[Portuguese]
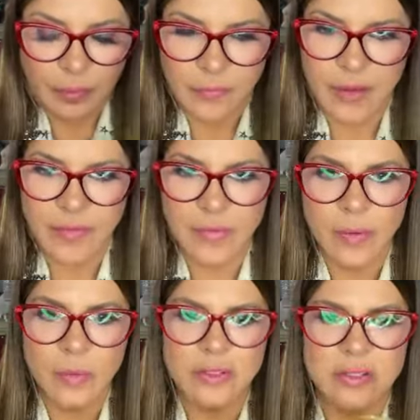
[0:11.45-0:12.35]
vai, vai, vai
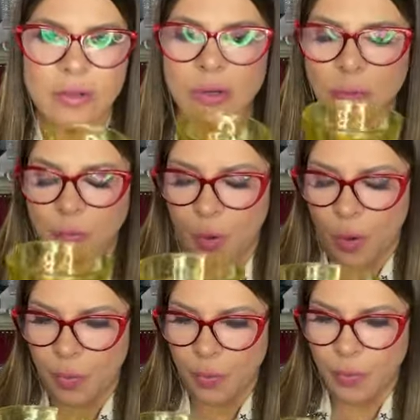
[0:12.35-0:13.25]
mostrar. Segura o
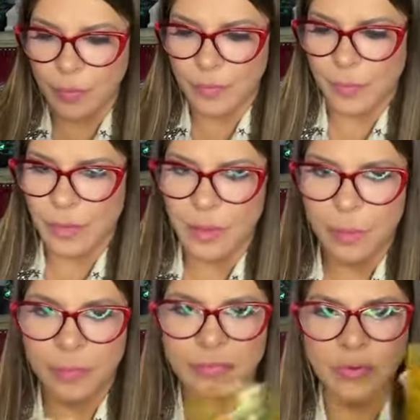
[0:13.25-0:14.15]
copo. Isso.
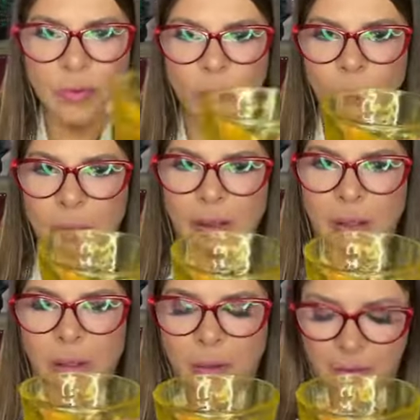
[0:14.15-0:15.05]
Segura o copo aqui.